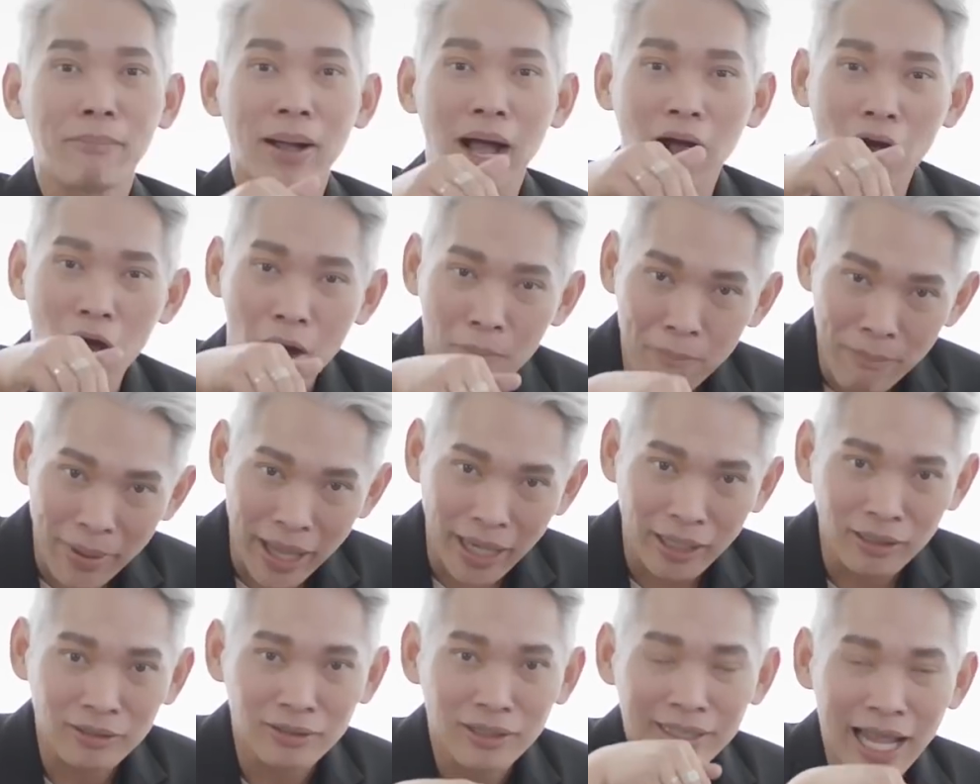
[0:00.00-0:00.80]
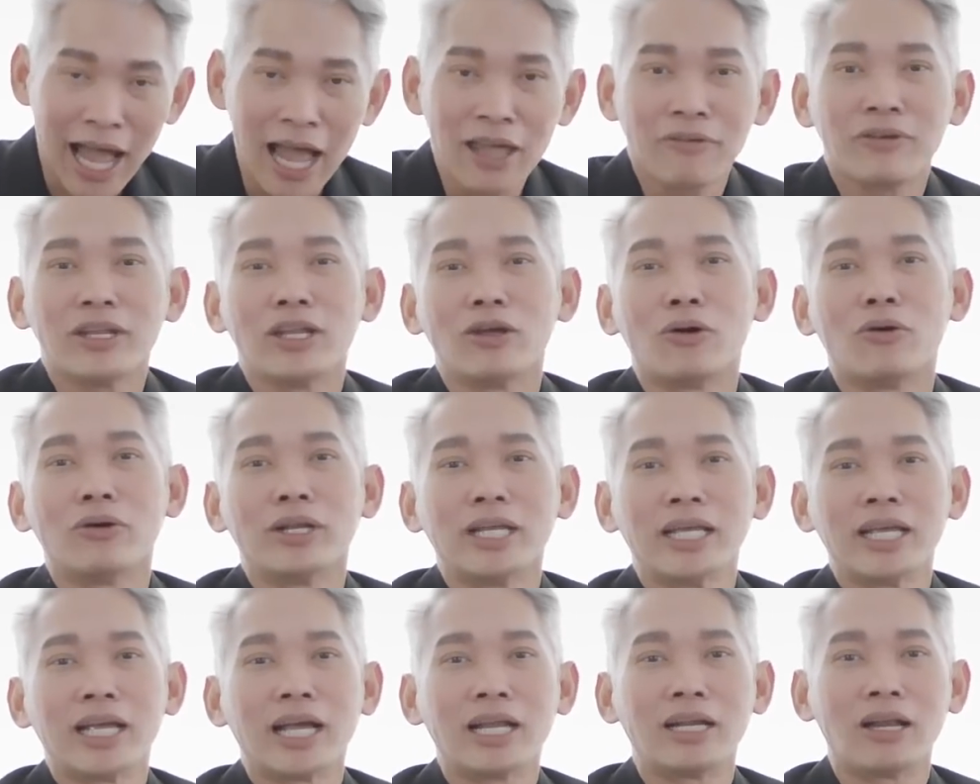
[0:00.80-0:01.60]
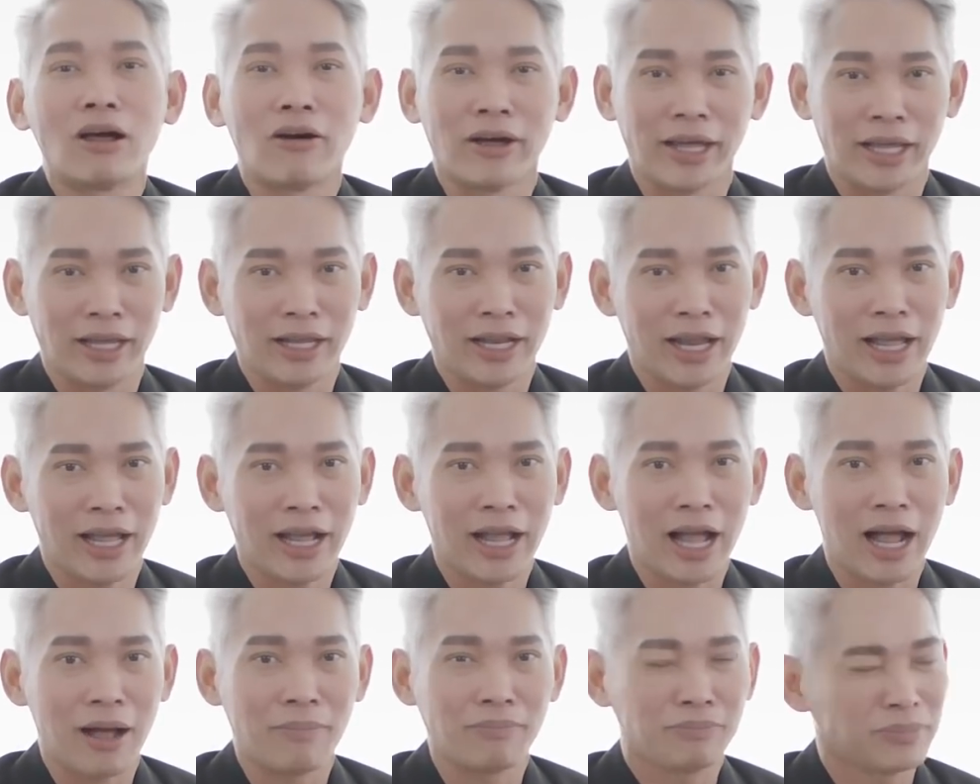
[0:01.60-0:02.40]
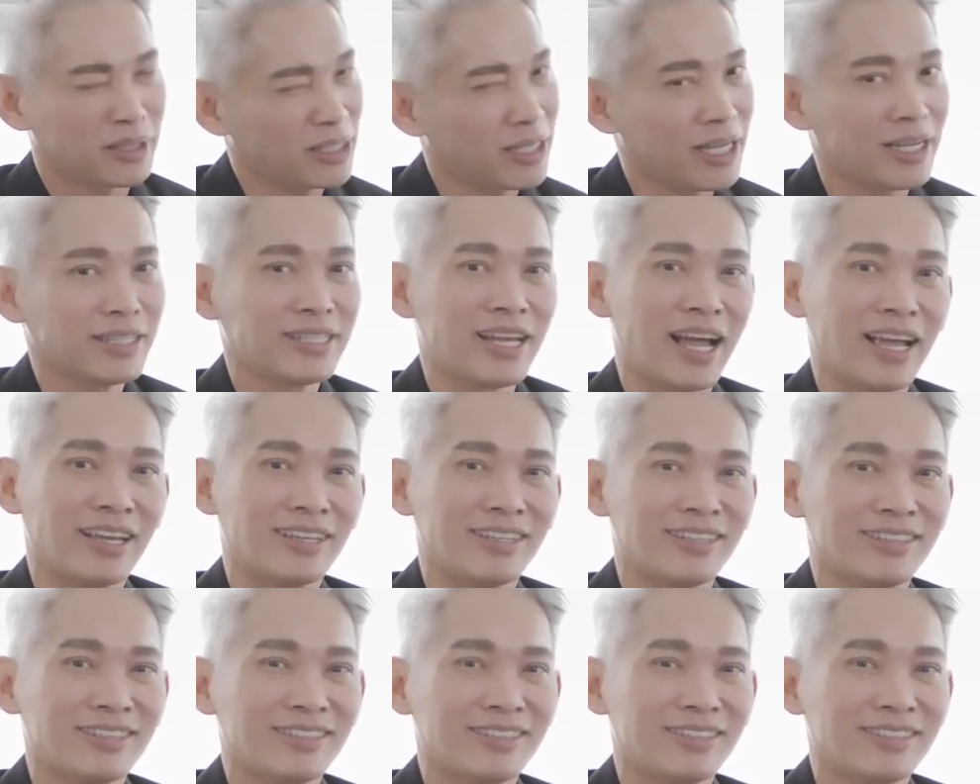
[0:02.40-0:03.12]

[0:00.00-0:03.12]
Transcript: มาคอมเมนต์ใต้วิดีโอนี้กันหน่อยนะครับเชื่อใช้